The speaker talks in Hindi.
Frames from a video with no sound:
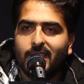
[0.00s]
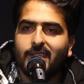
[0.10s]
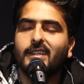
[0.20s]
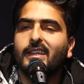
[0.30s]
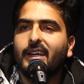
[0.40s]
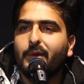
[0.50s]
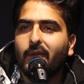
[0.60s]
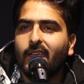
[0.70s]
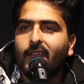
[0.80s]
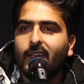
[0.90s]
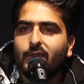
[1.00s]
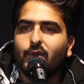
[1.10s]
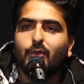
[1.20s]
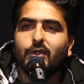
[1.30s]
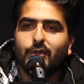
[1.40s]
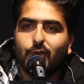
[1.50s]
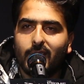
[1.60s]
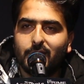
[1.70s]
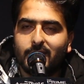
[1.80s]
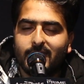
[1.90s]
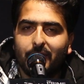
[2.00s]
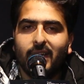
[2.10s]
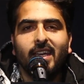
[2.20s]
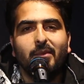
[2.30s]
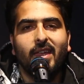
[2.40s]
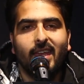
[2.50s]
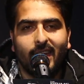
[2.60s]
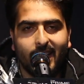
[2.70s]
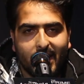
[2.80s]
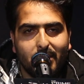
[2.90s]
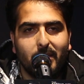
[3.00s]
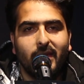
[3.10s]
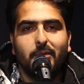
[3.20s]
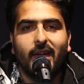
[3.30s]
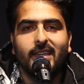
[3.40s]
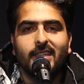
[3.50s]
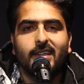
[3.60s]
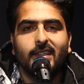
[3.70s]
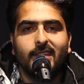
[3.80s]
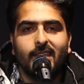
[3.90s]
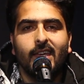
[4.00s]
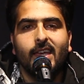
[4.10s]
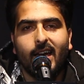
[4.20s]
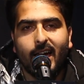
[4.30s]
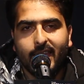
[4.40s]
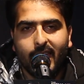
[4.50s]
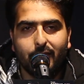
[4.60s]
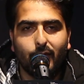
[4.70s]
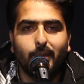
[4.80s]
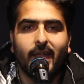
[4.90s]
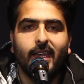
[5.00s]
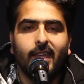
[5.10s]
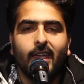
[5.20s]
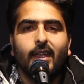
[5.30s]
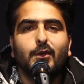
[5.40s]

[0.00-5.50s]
की शादी हिट में सो इट वॉज़ इन टू थाउजेंड सेवेंटीन मेरे घर में मेरी बहन की शादी थी आई केम फ्रॉम डेली